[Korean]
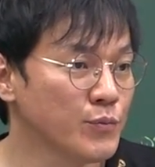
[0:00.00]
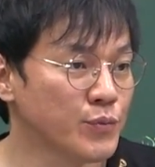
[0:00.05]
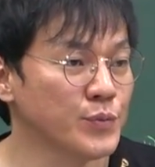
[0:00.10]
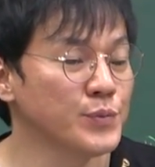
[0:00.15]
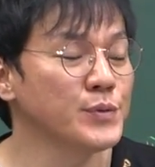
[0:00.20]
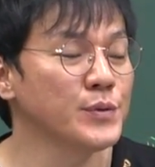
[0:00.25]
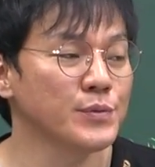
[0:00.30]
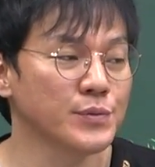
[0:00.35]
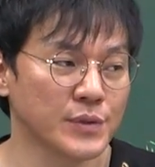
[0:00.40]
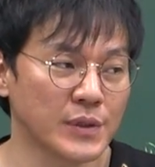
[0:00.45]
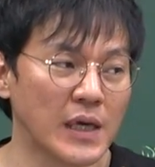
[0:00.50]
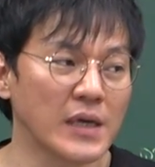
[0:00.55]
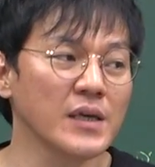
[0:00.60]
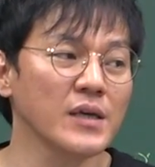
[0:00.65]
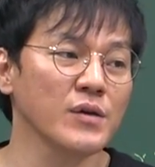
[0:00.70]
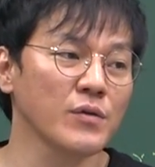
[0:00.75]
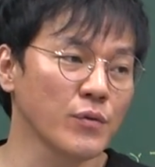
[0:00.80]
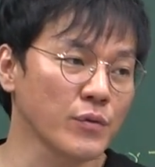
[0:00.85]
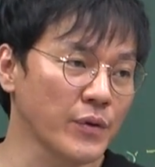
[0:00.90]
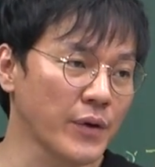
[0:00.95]
부분 점수
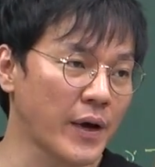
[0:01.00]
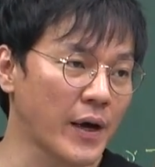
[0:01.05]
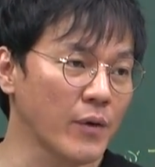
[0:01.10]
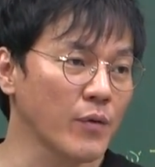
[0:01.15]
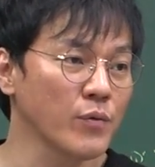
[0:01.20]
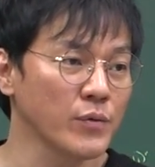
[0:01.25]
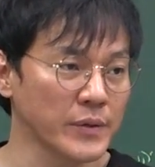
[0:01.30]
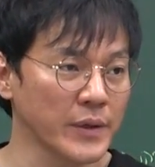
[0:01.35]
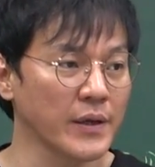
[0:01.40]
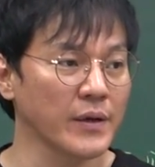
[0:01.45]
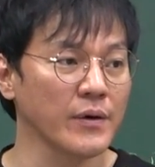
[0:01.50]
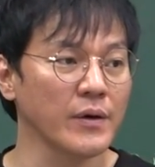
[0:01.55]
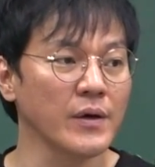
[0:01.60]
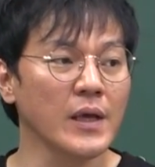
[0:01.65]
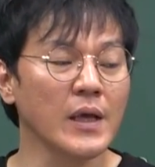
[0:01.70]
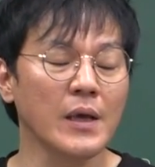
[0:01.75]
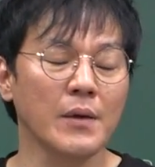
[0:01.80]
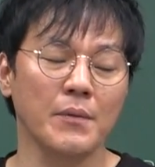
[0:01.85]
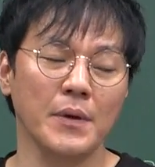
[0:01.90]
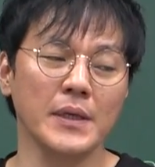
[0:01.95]
깎이고 하고 그래요
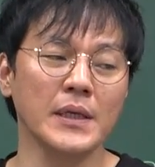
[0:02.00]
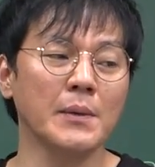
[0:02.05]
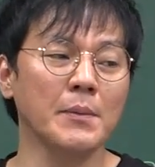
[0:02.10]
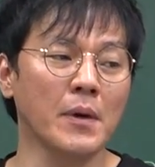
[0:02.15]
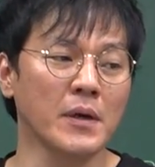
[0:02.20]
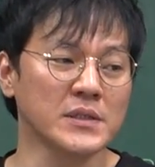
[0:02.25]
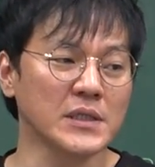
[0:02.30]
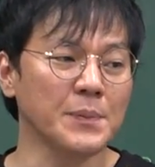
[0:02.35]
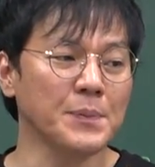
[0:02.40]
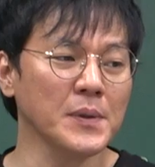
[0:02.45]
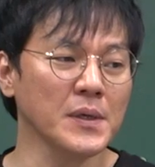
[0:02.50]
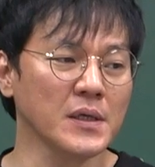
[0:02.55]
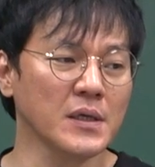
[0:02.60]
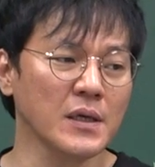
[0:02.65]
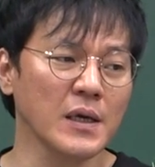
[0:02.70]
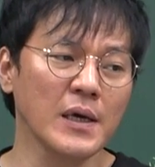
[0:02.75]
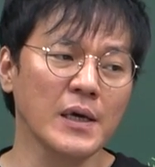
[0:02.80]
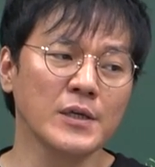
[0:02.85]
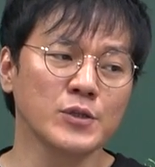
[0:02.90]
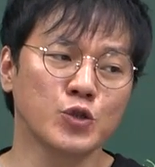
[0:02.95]
왜냐면 어차피
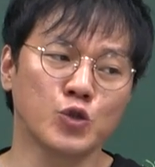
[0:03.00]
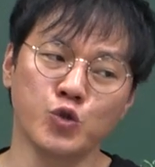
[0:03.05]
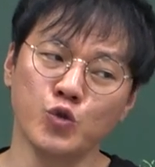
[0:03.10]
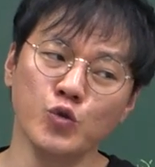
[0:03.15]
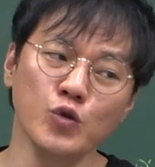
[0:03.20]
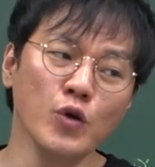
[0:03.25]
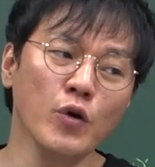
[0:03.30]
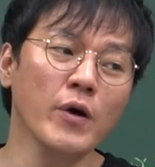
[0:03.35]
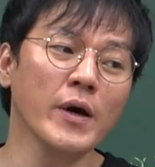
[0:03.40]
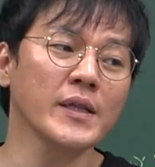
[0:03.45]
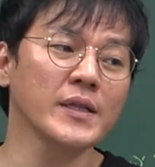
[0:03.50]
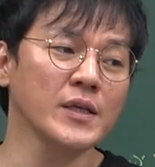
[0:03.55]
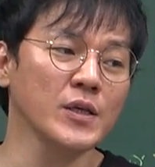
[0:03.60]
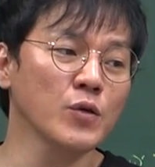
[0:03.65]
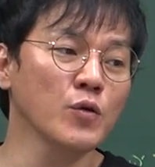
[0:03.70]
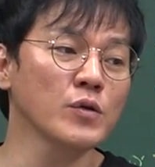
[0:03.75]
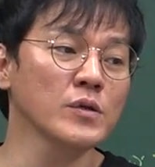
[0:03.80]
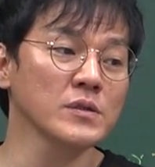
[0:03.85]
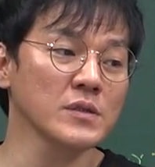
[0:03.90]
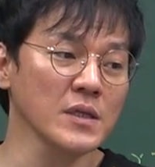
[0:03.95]
중요한
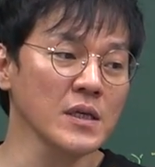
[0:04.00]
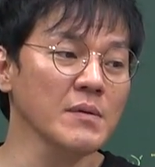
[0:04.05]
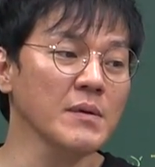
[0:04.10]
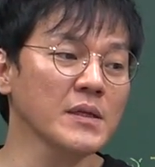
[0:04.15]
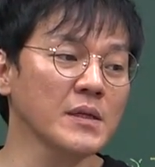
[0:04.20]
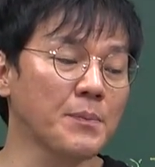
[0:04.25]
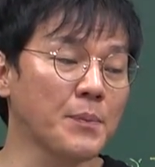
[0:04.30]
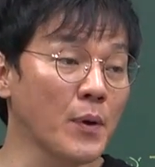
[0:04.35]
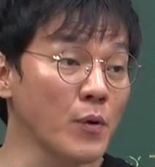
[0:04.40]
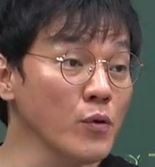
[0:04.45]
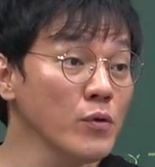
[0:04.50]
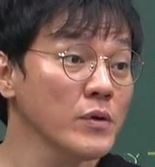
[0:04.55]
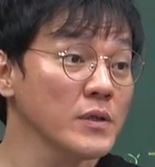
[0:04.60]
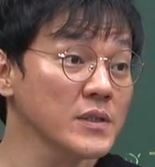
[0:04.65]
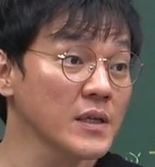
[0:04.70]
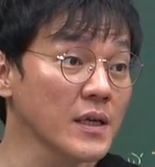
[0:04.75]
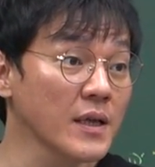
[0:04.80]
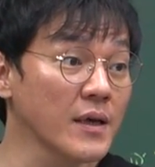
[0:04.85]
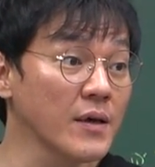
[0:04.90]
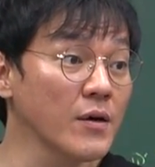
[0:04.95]
이론은 선생님한테 배울
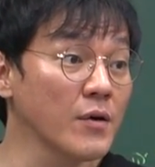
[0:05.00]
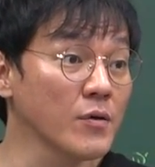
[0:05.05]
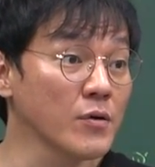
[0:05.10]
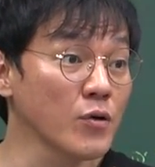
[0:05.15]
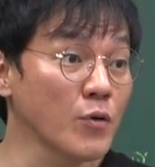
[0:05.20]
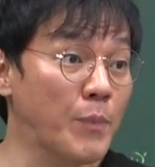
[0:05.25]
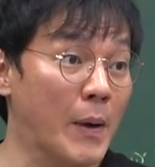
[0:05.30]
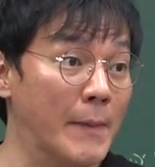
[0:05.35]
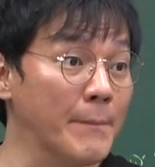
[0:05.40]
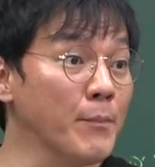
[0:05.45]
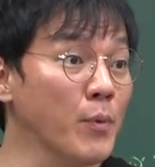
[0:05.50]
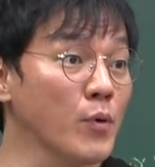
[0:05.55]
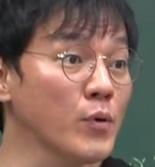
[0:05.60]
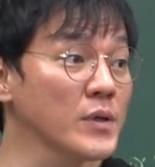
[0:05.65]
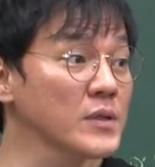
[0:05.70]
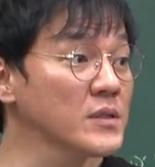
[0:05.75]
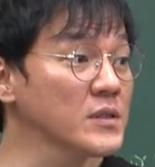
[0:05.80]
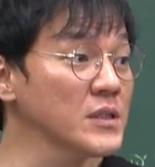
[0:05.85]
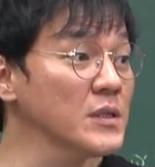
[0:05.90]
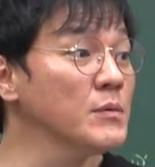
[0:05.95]
거잖아요 그리고
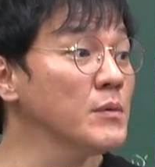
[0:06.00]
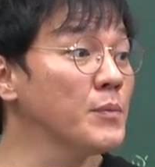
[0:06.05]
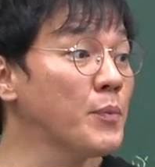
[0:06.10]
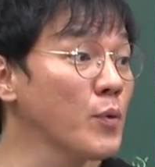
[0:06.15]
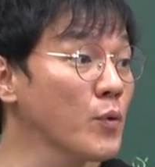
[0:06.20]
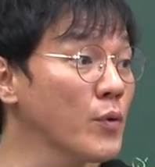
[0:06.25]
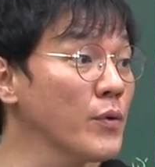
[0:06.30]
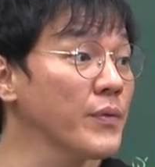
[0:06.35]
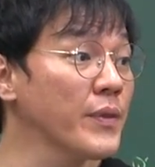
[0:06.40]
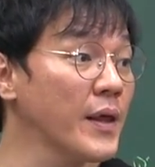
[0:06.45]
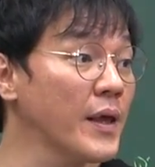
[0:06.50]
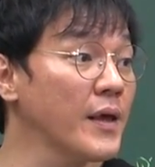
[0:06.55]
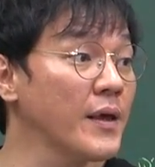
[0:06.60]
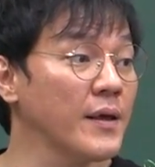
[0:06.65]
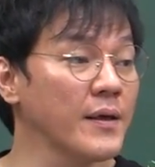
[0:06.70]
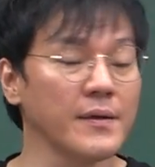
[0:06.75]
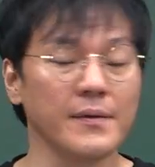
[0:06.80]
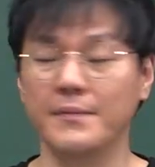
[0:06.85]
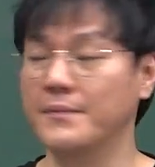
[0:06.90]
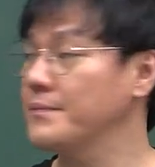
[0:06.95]
반복을 해서 시험을 볼
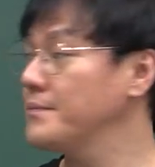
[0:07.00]
건데